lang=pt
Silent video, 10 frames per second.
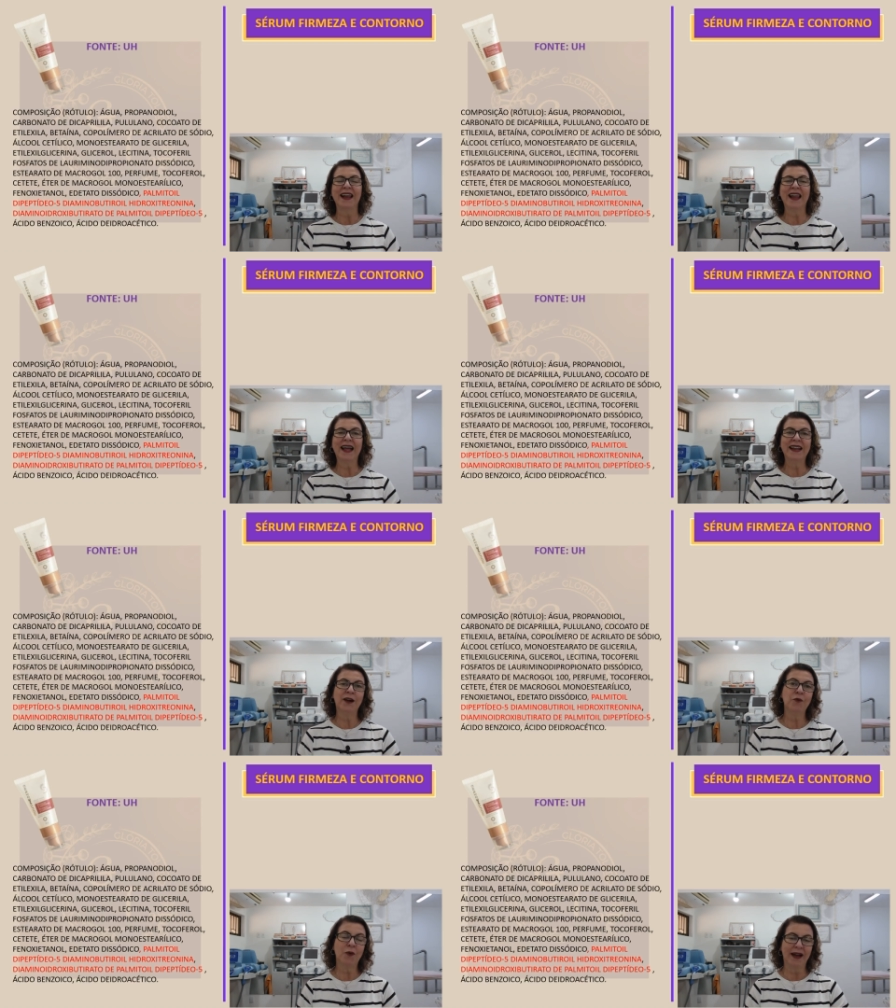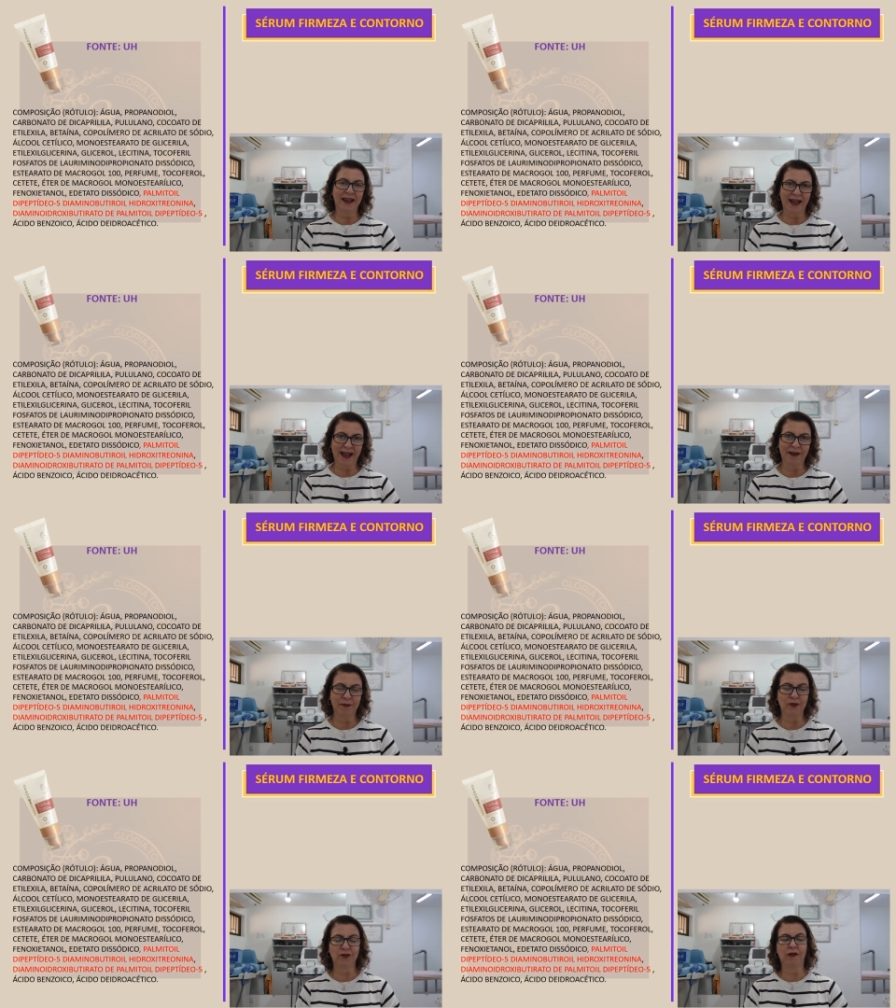Lá na UH,
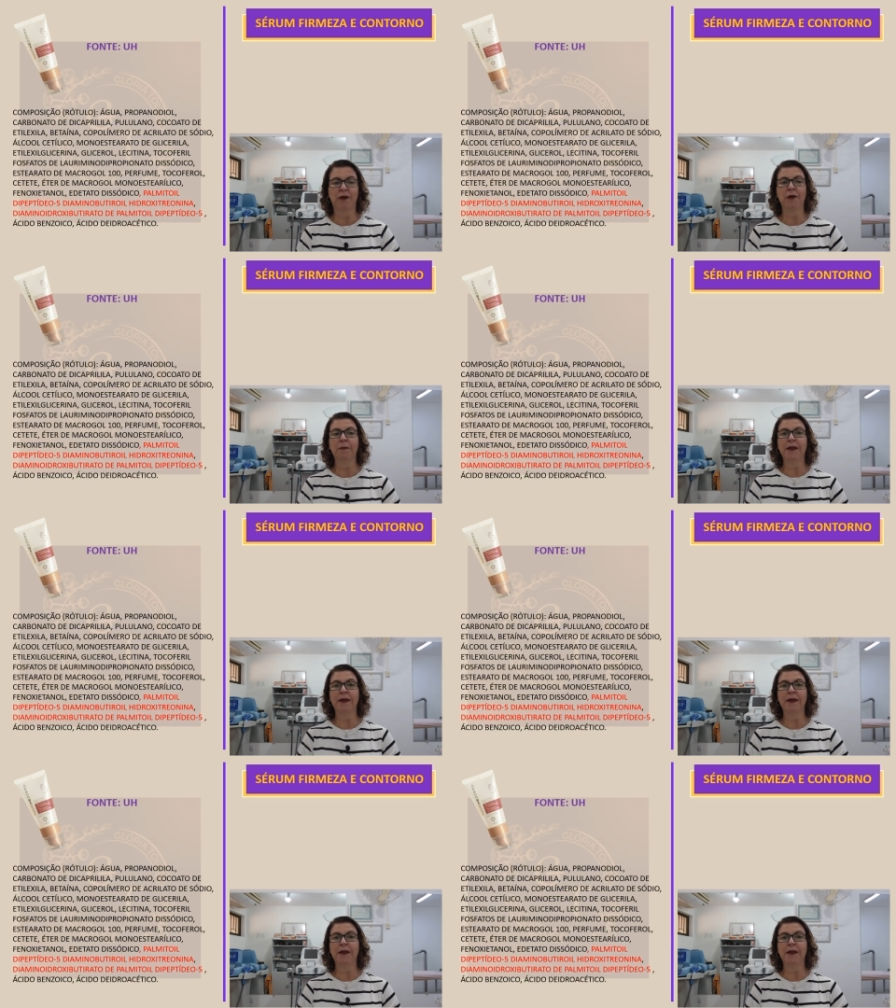pessoal, eu